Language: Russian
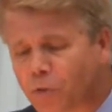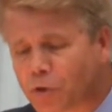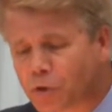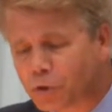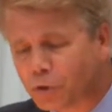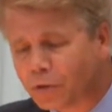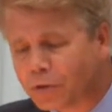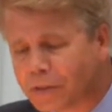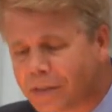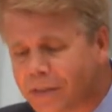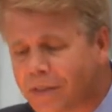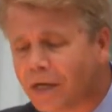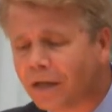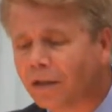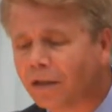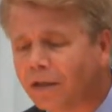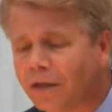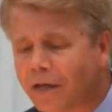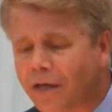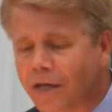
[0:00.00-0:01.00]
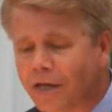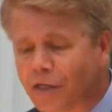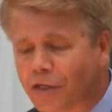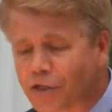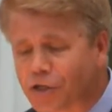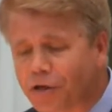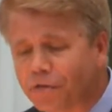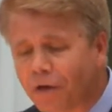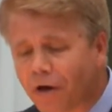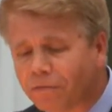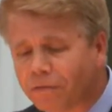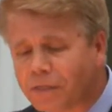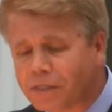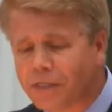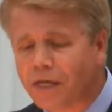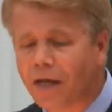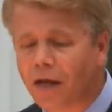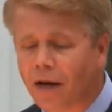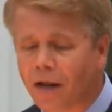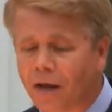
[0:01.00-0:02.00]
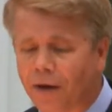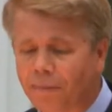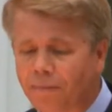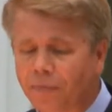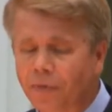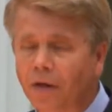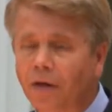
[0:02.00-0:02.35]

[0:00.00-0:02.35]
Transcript: что он делал, живя в теле.